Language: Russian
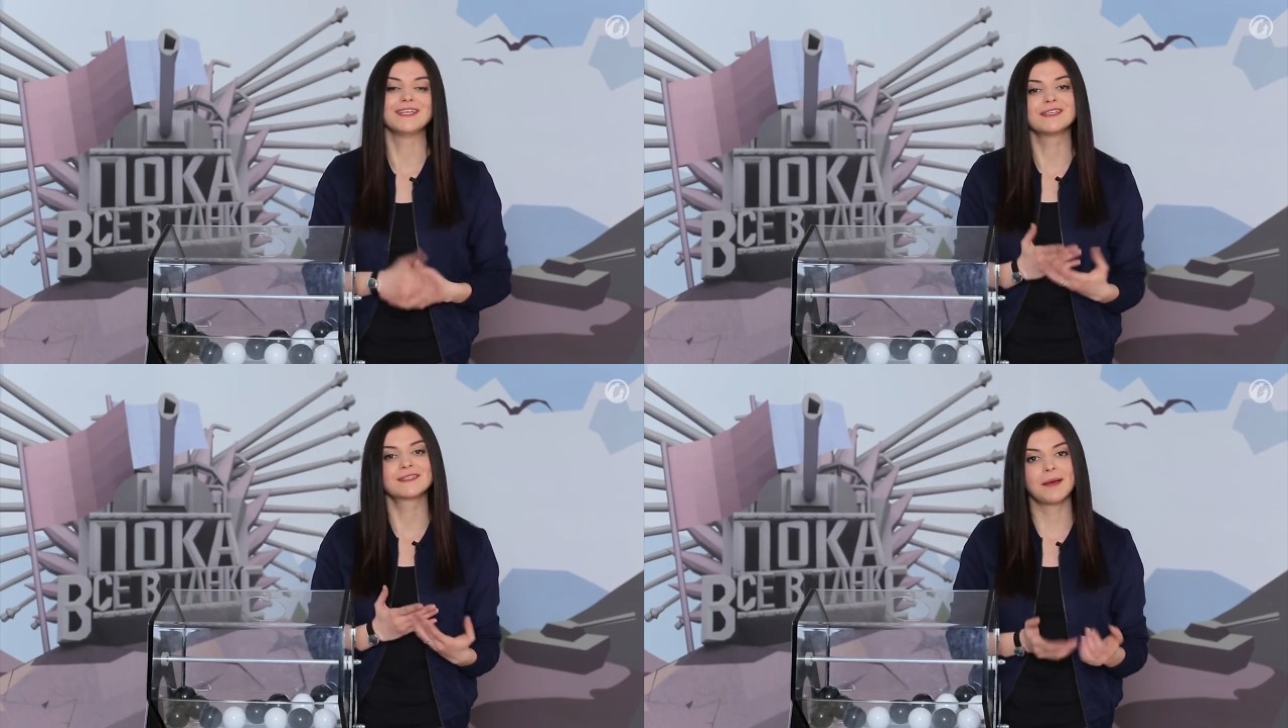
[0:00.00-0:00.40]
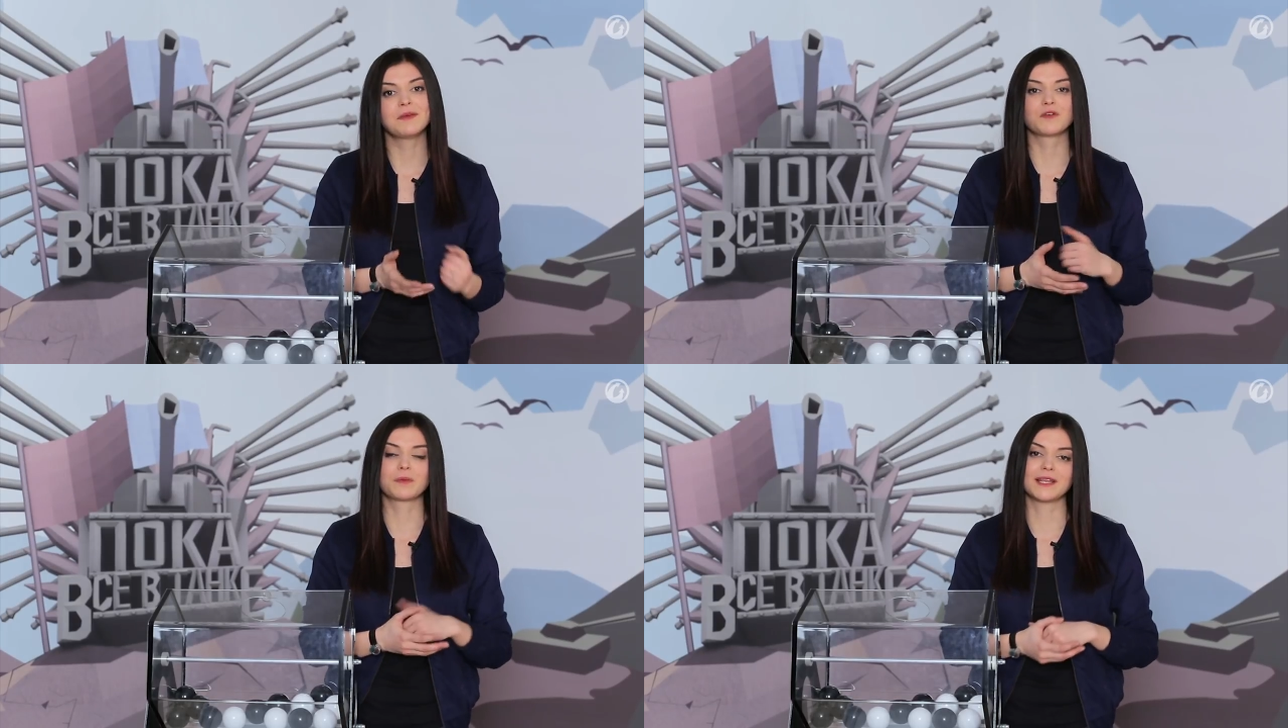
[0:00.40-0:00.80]
и
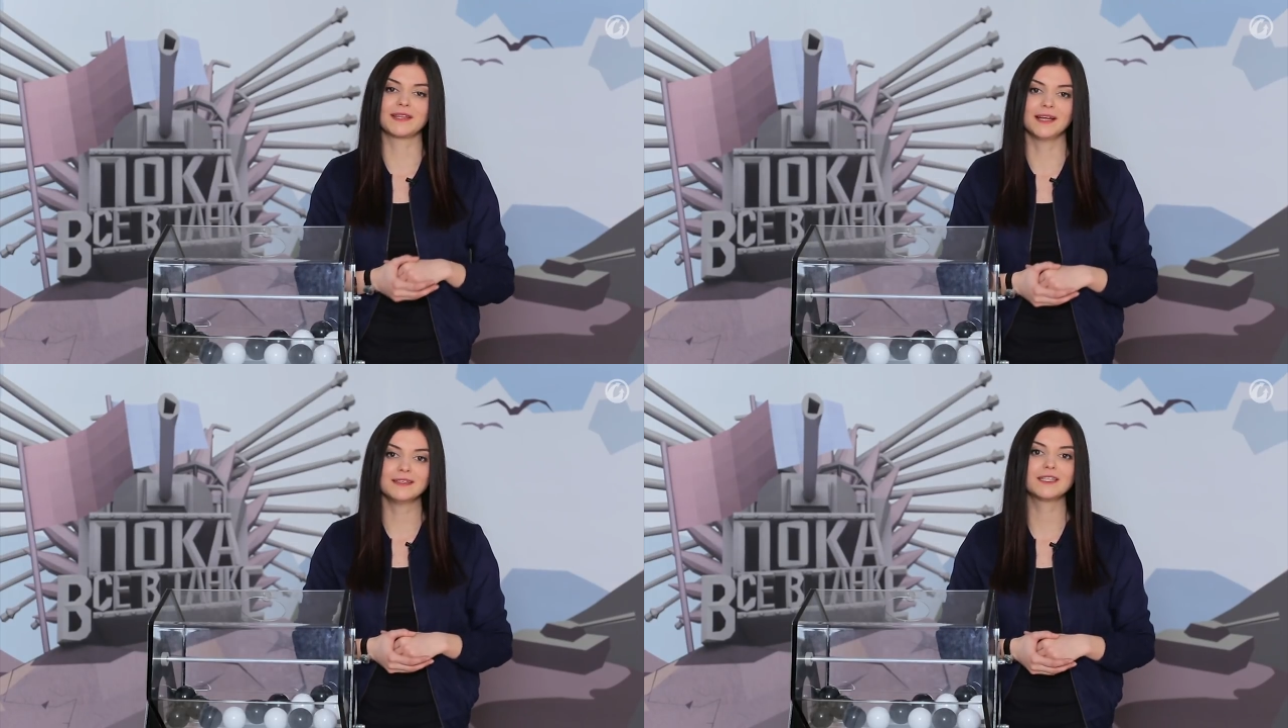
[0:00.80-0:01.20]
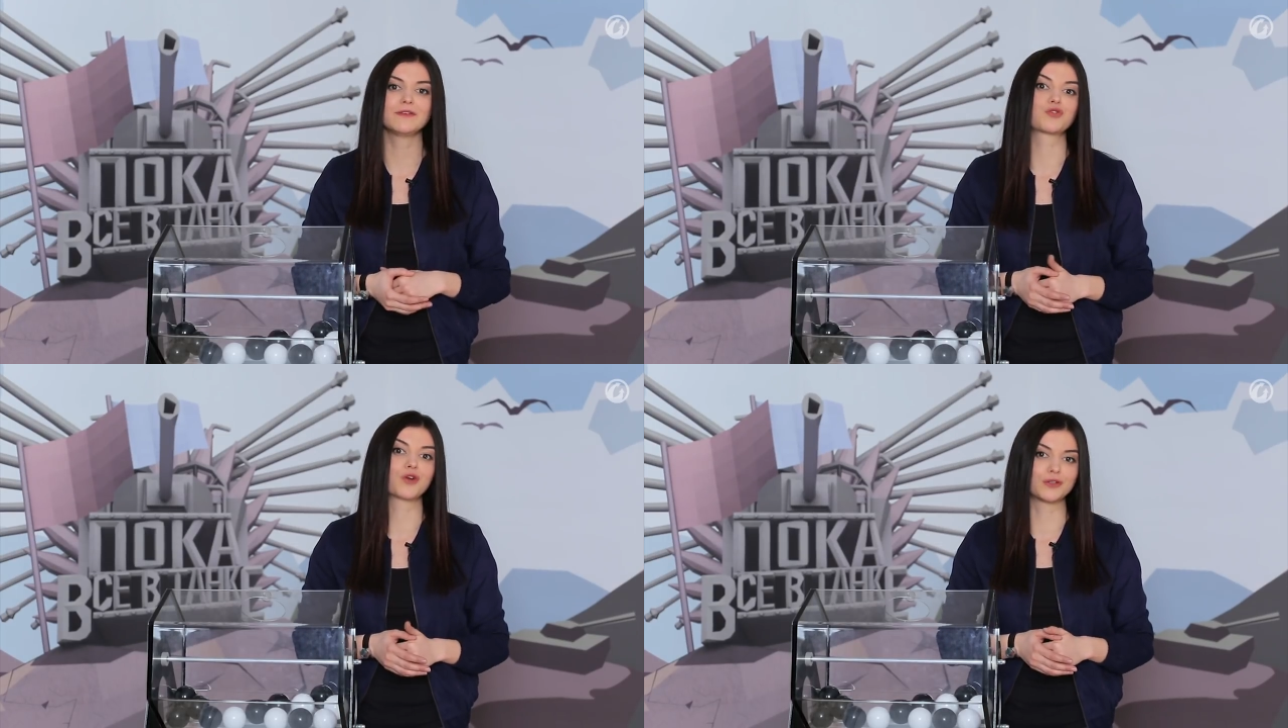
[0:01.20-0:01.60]
сами выбрать танк, на
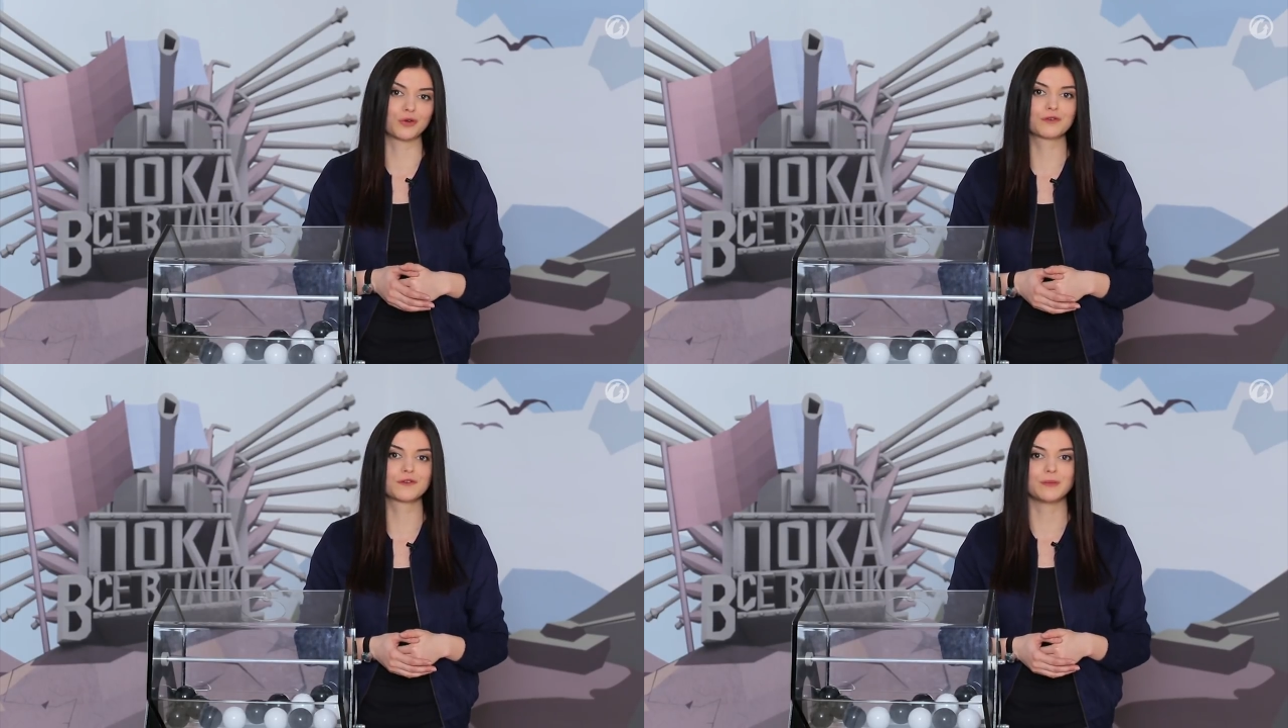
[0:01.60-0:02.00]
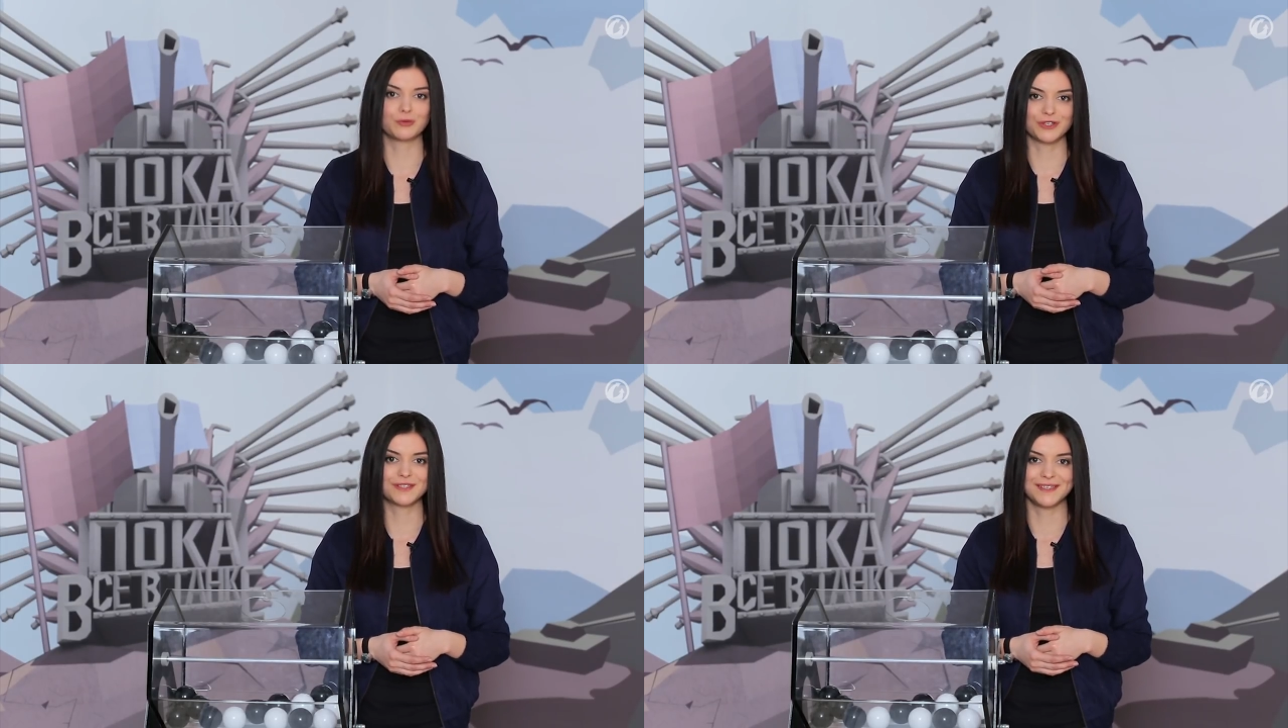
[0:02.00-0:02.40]
ветку которого и будет